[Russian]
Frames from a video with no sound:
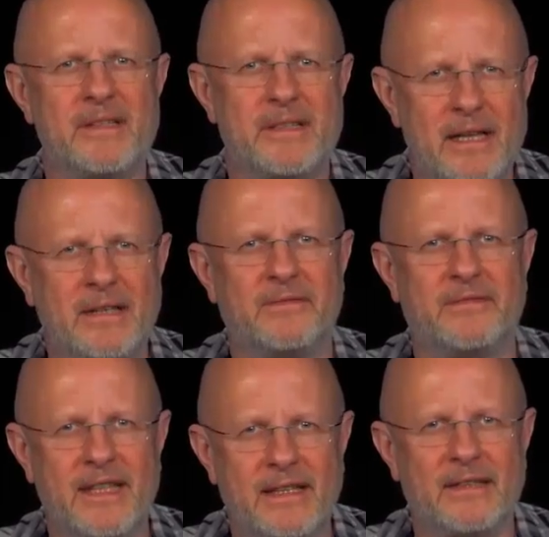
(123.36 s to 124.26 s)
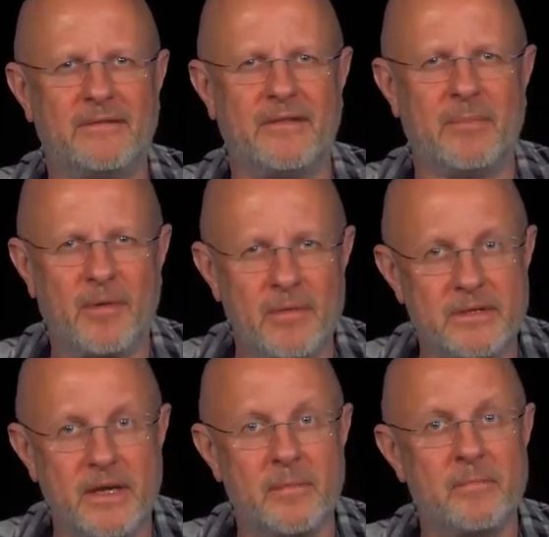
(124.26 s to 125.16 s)
бы стать в данном
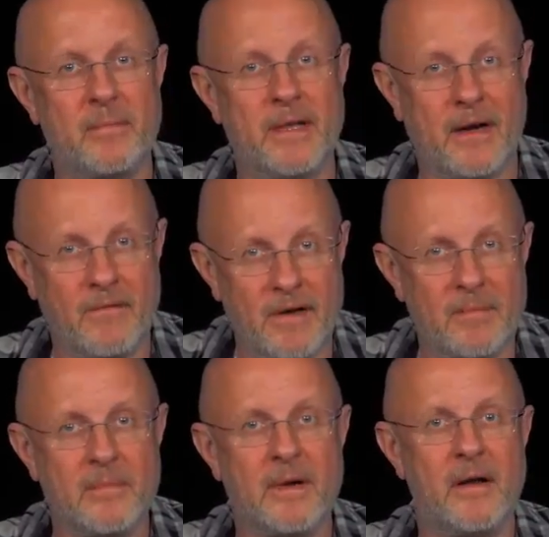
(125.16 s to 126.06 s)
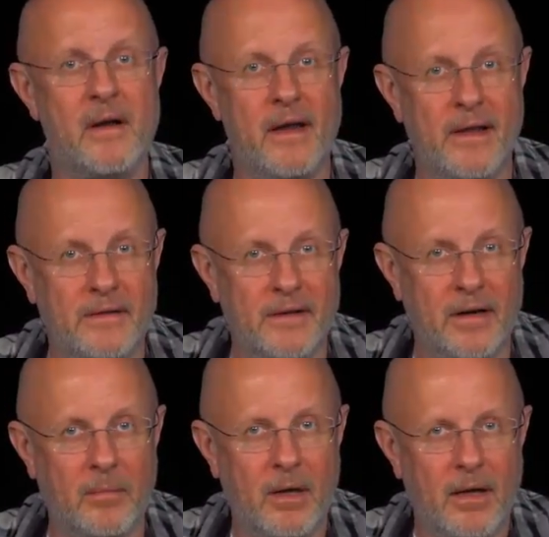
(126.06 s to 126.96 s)
вопросе мировым
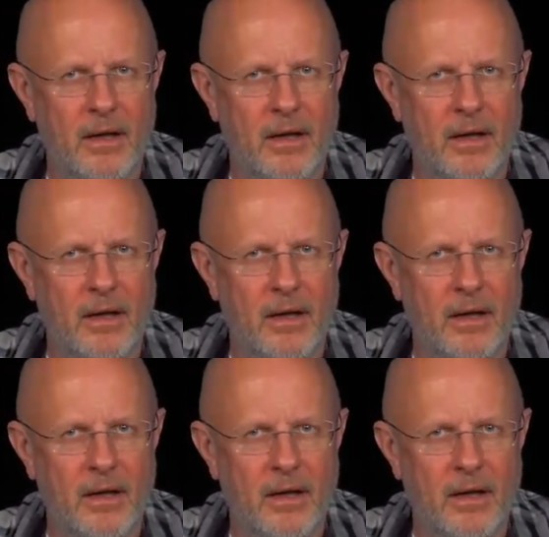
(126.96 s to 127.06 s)
лидером.